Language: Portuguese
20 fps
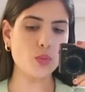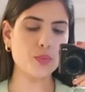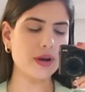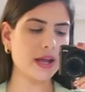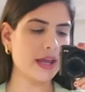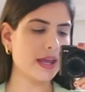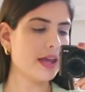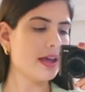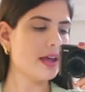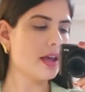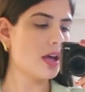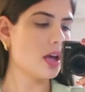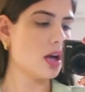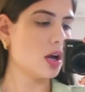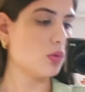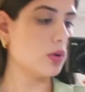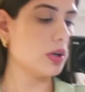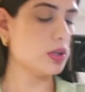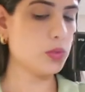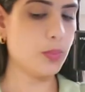Comprei
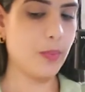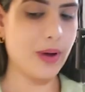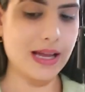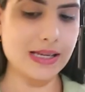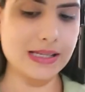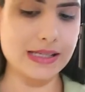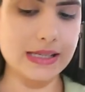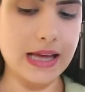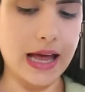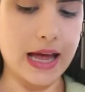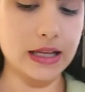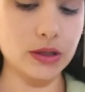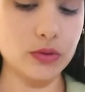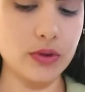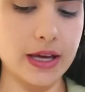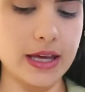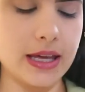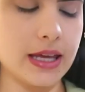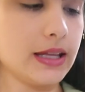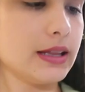o ano passado
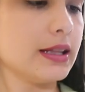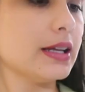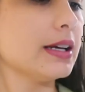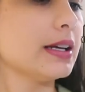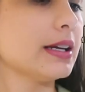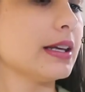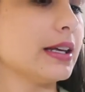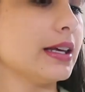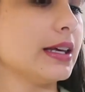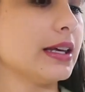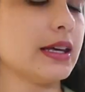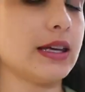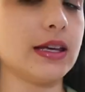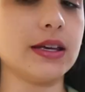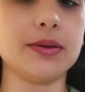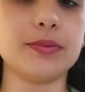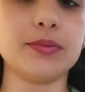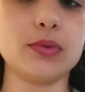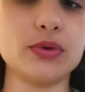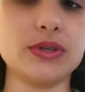ainda
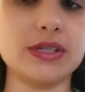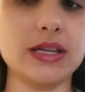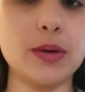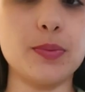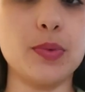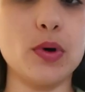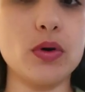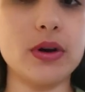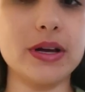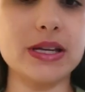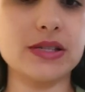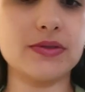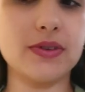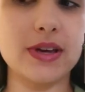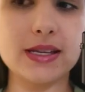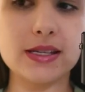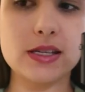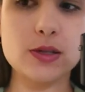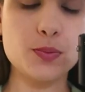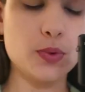e usei poucas
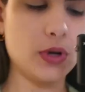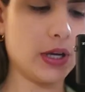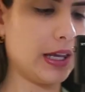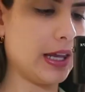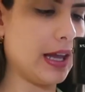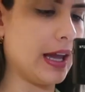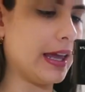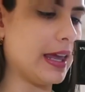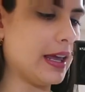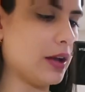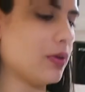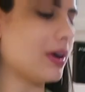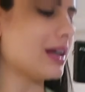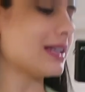vezes porque aqui